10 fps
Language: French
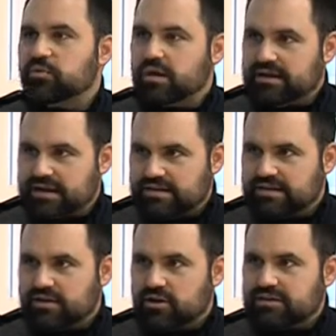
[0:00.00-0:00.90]
pour
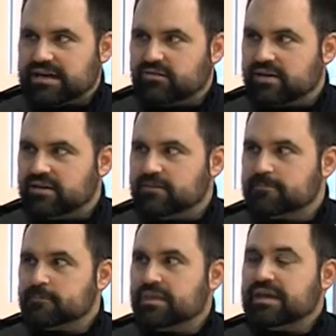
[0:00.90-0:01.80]
encadrer leur travail.
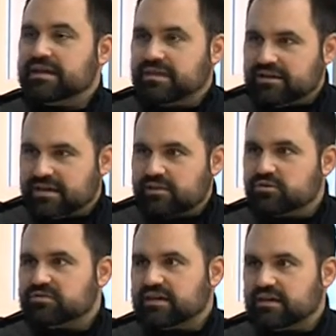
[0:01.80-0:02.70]
Et dans le cadre
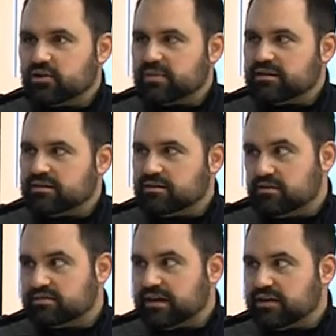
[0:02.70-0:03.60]
de ces, règlements,
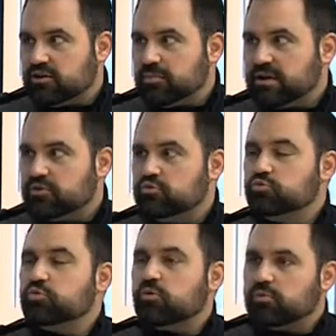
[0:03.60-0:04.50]
de ces règlements-là,
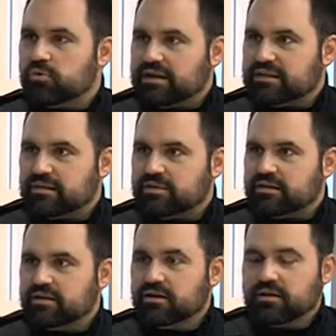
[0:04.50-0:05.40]
nous, on peut être appelé.